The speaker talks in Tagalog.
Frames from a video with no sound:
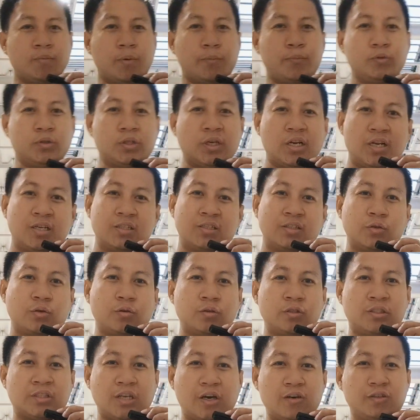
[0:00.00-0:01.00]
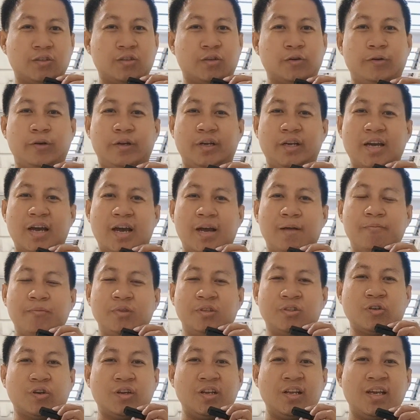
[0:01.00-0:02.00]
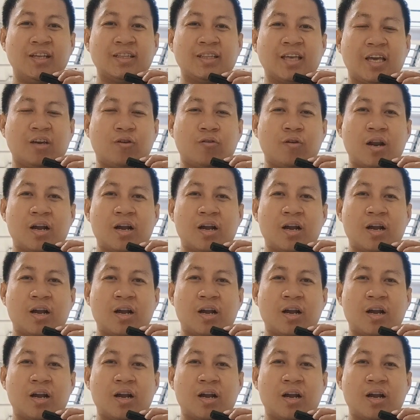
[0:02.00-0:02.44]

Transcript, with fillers: papunta ng Seoul, South Korea so inihintay